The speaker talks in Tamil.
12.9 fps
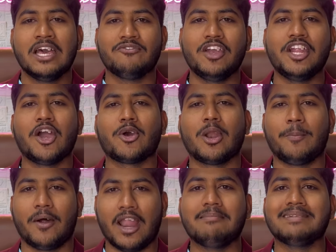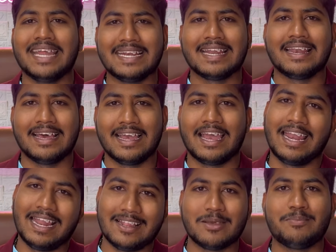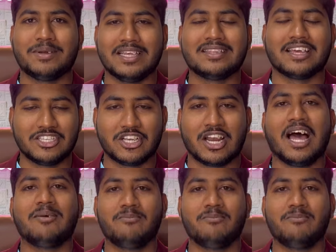வீடியோக்குள்ளே போகலாம் டீட்டெயிலாக எல்லாத்தையும் பற்றி தெரிஞ்சுக்கலாம்